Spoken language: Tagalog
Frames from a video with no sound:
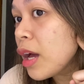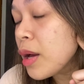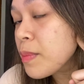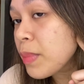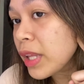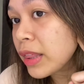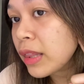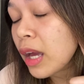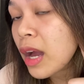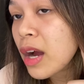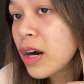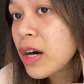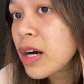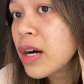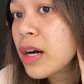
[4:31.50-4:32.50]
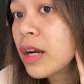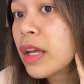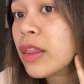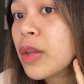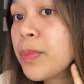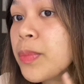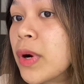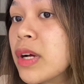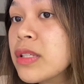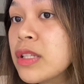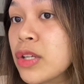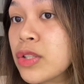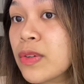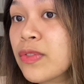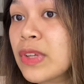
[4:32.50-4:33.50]
But they are in the
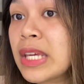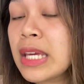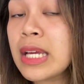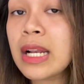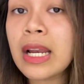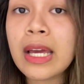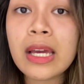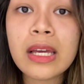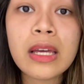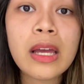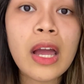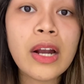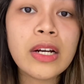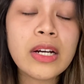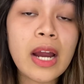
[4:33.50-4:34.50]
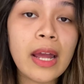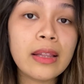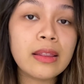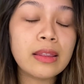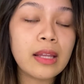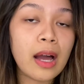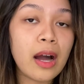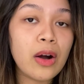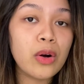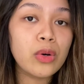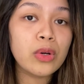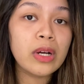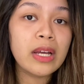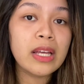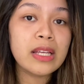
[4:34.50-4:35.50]
process of healing right now